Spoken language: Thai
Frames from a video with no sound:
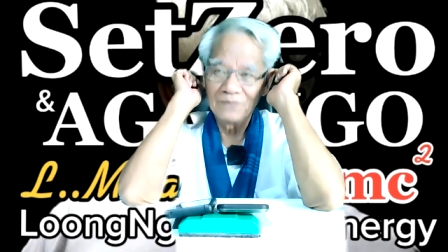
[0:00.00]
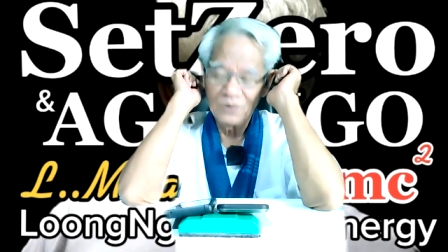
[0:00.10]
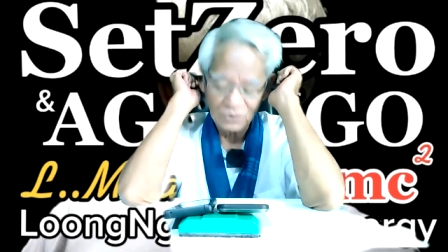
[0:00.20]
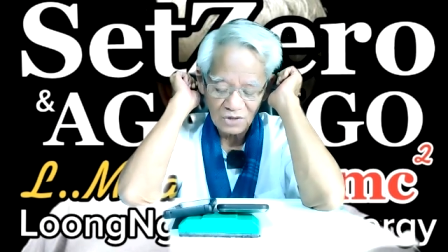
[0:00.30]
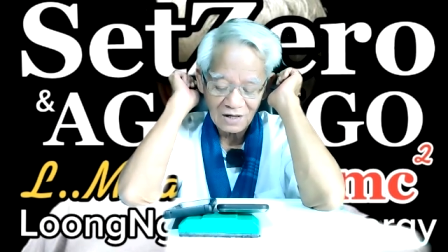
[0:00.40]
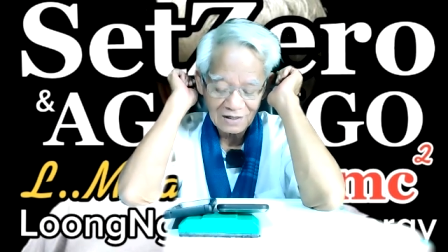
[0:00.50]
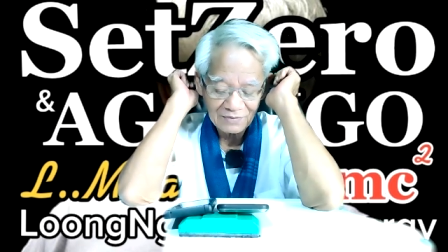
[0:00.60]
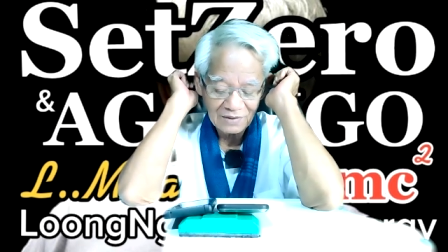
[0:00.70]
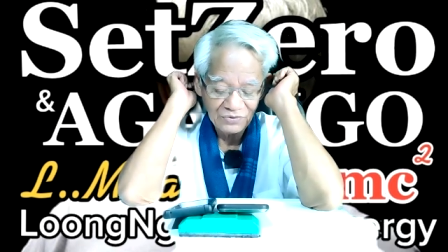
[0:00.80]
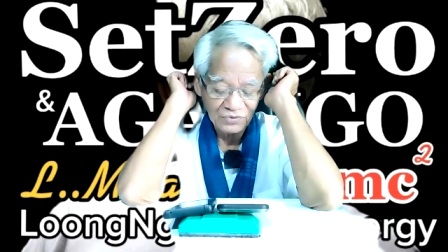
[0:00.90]
ถูกต้องครับ
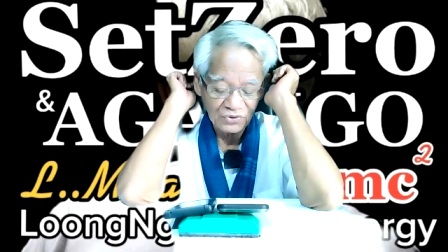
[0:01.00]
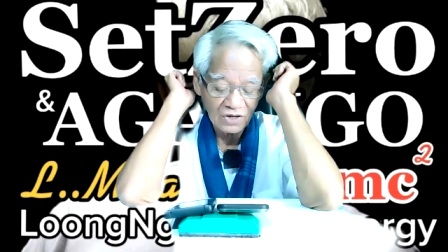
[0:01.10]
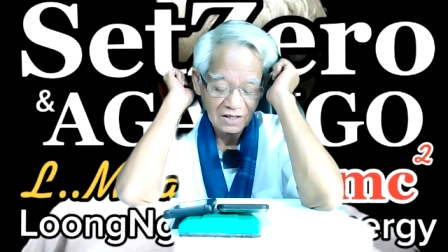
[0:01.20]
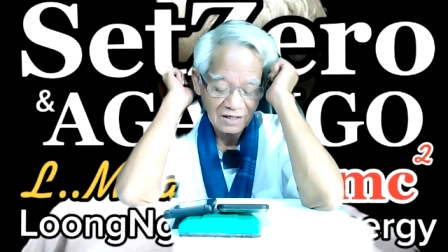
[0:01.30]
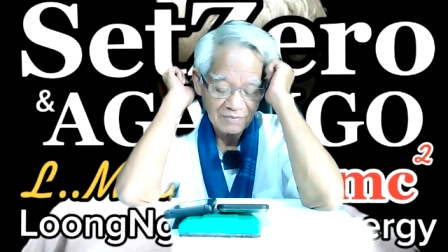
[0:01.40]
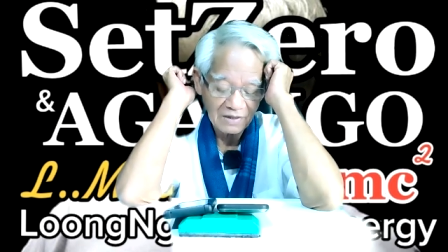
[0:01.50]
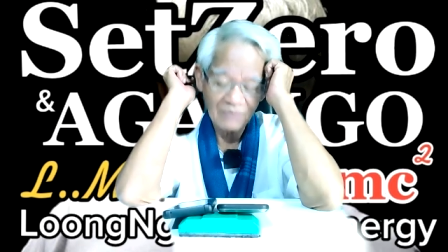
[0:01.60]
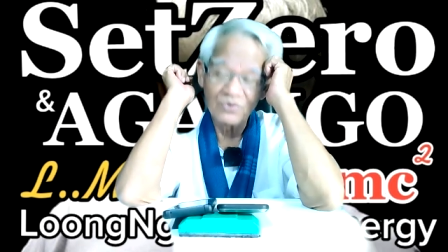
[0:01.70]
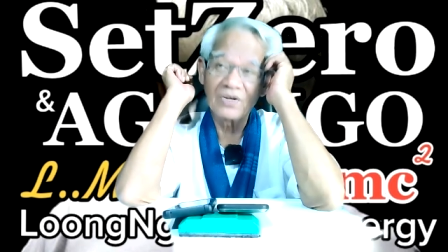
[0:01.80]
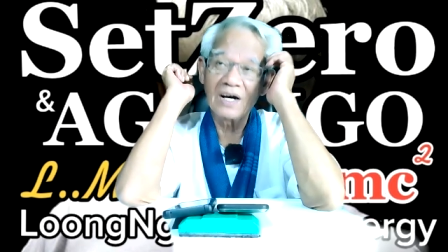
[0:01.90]
ตรงนี้สุดยอดครับเป็น
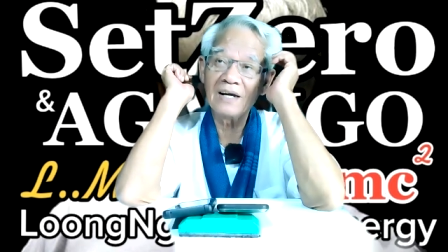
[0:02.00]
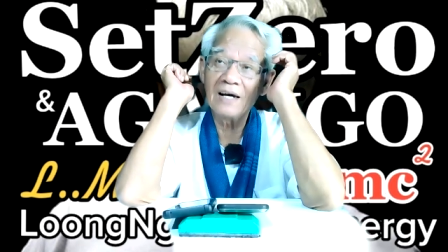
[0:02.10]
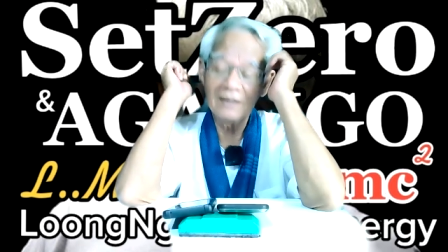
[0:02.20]
คำสุดท้ายได้